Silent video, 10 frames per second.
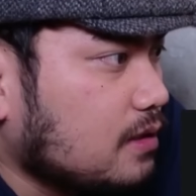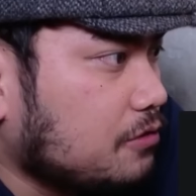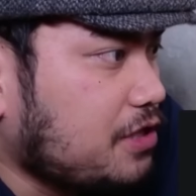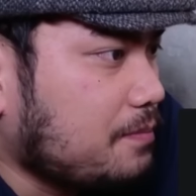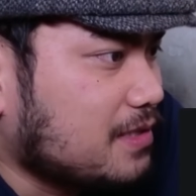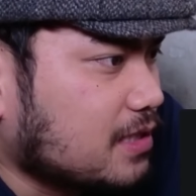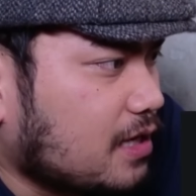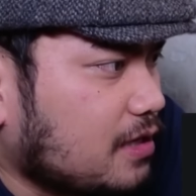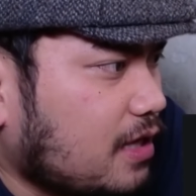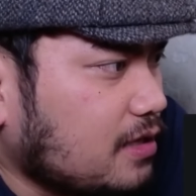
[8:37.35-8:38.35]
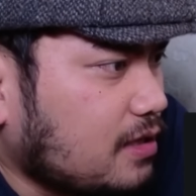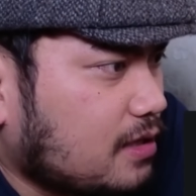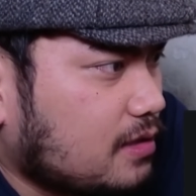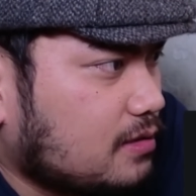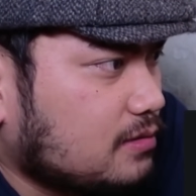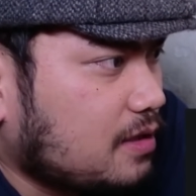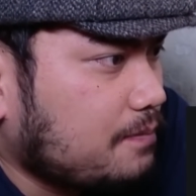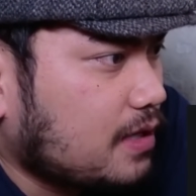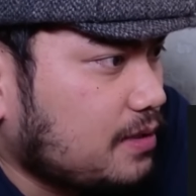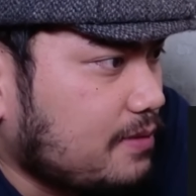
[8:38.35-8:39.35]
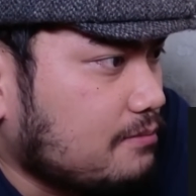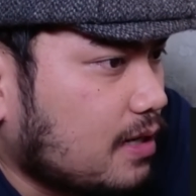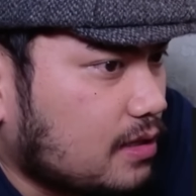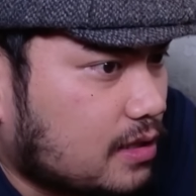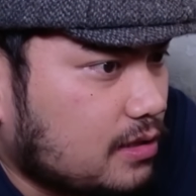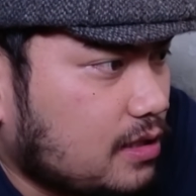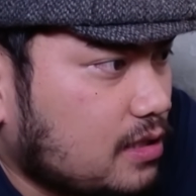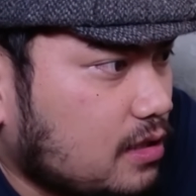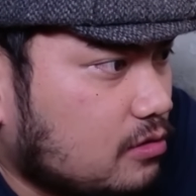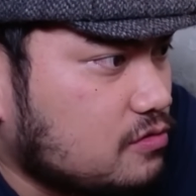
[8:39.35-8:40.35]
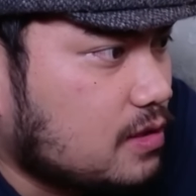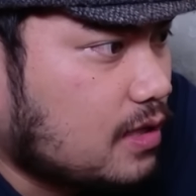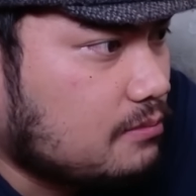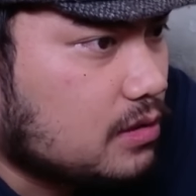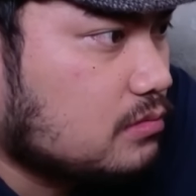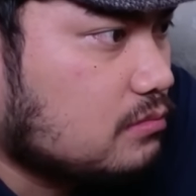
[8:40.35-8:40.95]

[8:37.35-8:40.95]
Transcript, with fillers: Gue jadi penasaran ini kayaknya tipe anime yang bakal ratingnya naik kalau sudah tamat.